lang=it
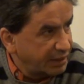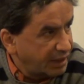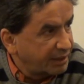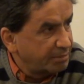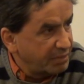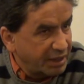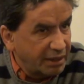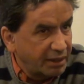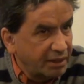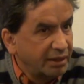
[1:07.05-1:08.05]
andata
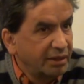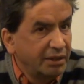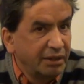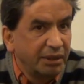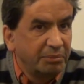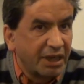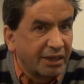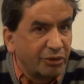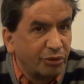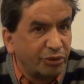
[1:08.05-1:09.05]
bene e ha
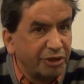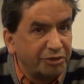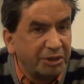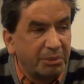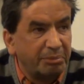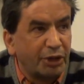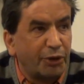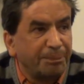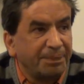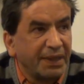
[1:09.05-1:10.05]
raccolto le firme, però